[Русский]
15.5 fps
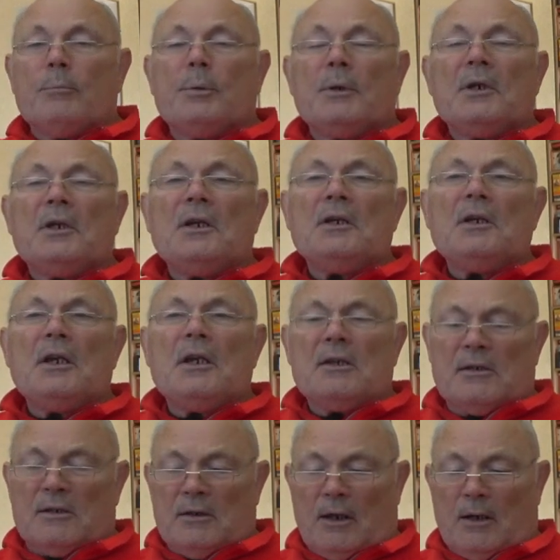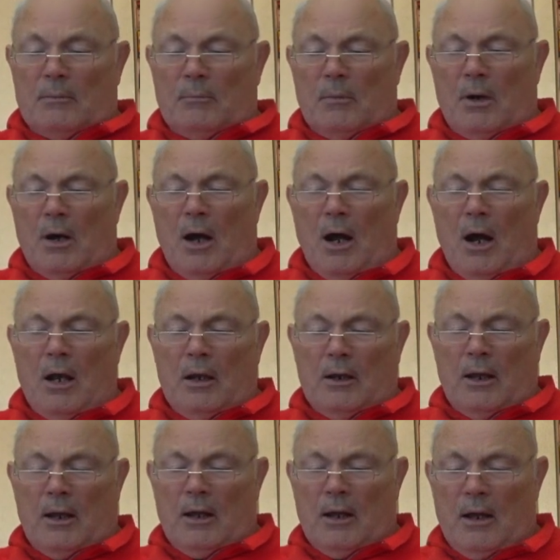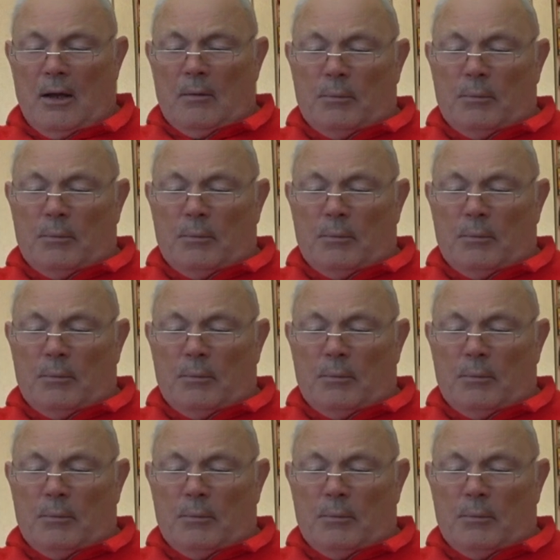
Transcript: переесть нормально,